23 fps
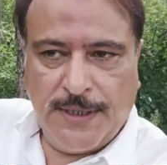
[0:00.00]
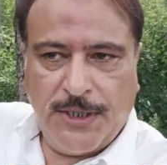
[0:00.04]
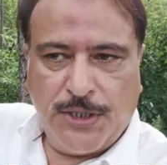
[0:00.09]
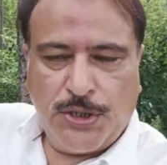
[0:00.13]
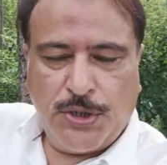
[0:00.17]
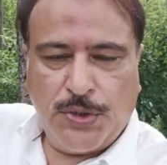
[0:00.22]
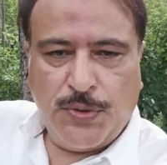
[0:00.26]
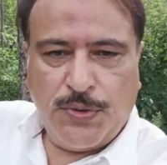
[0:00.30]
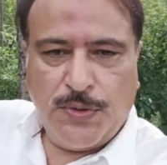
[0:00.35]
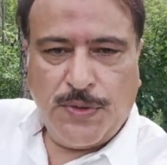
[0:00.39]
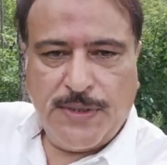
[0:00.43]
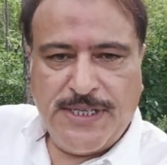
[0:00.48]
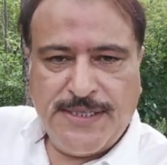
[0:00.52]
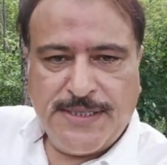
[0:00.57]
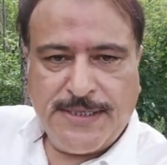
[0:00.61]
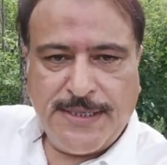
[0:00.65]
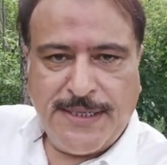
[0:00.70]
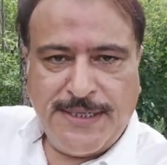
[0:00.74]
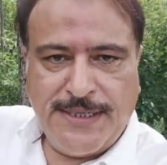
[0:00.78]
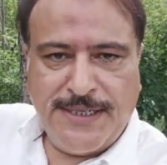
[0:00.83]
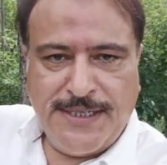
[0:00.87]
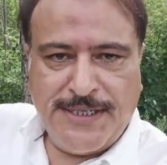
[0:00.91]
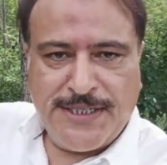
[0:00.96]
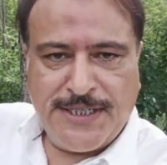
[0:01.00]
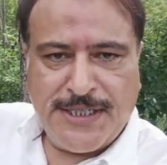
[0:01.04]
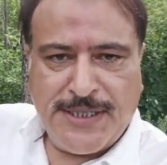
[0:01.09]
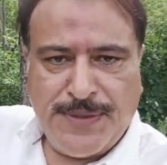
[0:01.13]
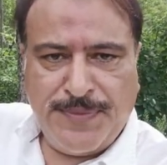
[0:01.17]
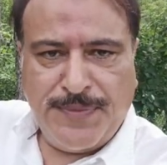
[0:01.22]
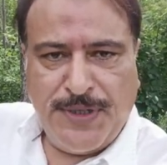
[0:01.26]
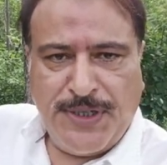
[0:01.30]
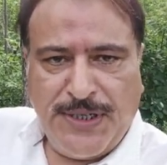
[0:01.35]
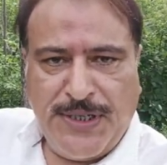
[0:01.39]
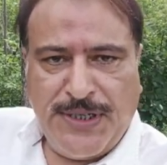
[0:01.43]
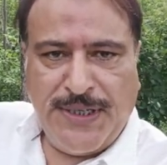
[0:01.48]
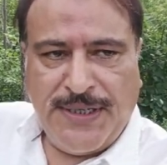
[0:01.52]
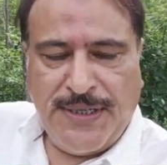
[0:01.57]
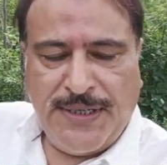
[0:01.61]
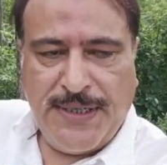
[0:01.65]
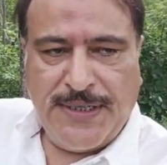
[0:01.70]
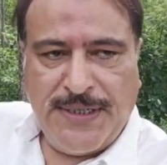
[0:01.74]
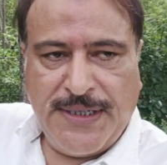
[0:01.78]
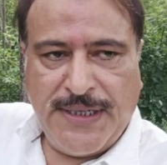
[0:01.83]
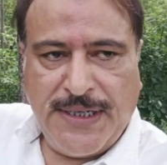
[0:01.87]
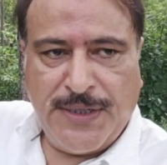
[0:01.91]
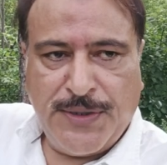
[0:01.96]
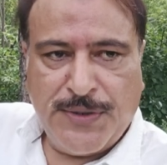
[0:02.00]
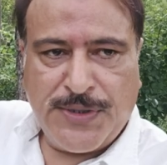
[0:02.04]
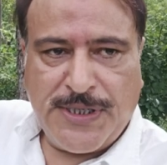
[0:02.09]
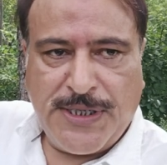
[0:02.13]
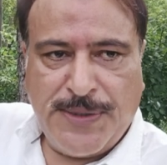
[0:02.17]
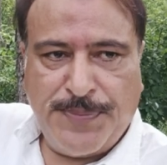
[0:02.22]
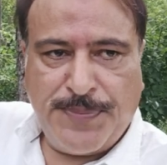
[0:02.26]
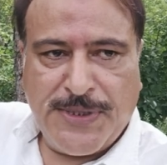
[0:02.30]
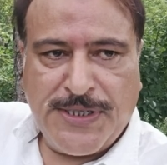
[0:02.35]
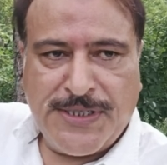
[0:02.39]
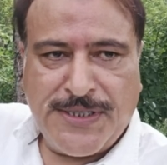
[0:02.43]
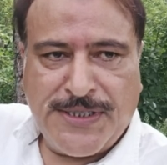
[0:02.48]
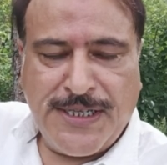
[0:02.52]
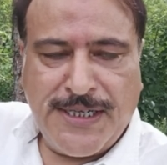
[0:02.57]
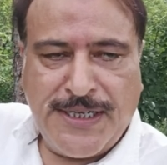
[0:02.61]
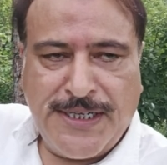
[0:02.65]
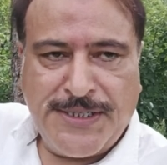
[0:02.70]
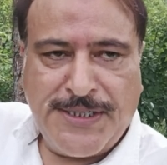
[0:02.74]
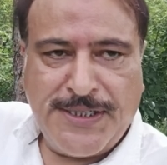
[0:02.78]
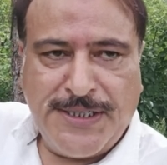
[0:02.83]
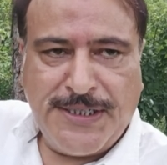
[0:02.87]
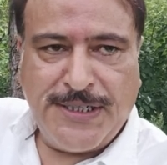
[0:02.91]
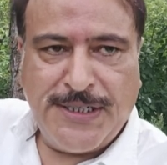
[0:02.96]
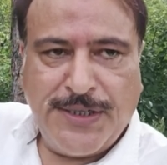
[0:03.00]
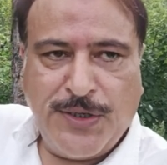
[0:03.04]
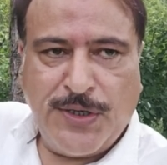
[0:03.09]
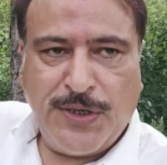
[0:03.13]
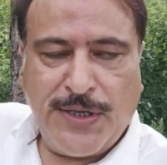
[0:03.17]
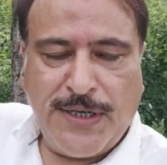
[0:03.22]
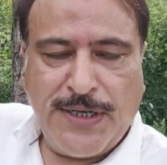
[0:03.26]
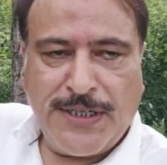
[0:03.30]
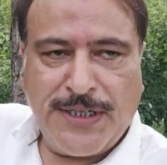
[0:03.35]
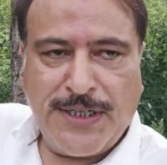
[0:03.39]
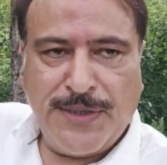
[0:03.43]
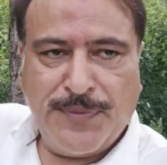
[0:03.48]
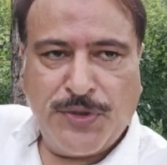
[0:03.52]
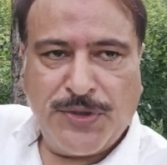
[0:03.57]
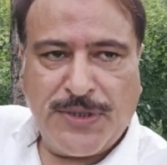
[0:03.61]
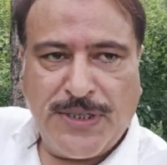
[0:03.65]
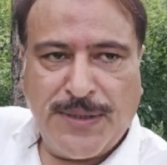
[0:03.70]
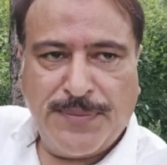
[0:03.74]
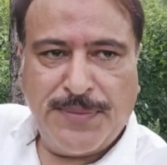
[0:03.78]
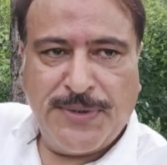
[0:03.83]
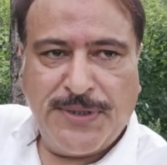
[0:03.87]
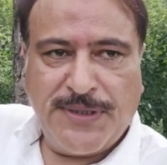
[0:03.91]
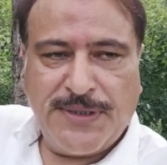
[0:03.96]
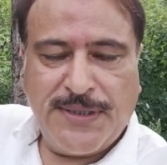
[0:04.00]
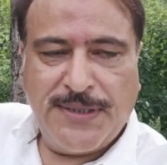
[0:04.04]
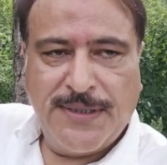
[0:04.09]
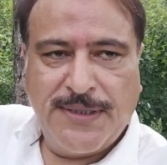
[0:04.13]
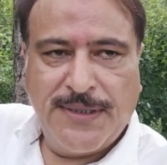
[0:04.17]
तो इंसानी जिसम के या उसकी पर्सनालिटी के और के मुताबिक